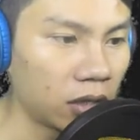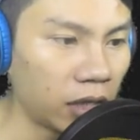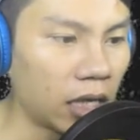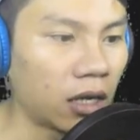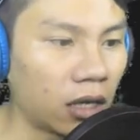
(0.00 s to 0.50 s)

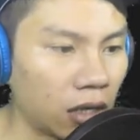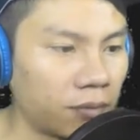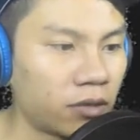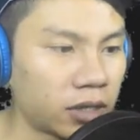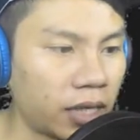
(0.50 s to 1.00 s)
ya
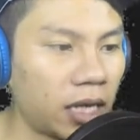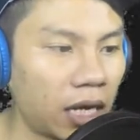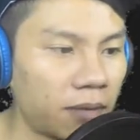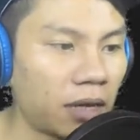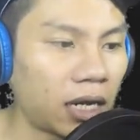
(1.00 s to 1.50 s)
bocah ini
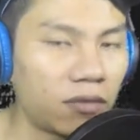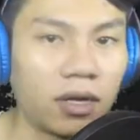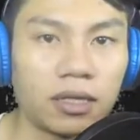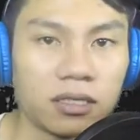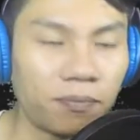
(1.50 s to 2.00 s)
akan makan
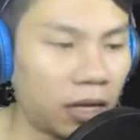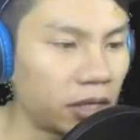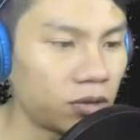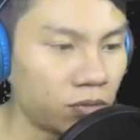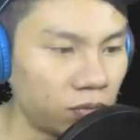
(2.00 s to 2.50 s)
wanita Jepang
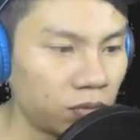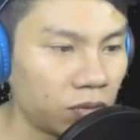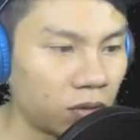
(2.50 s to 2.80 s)
itu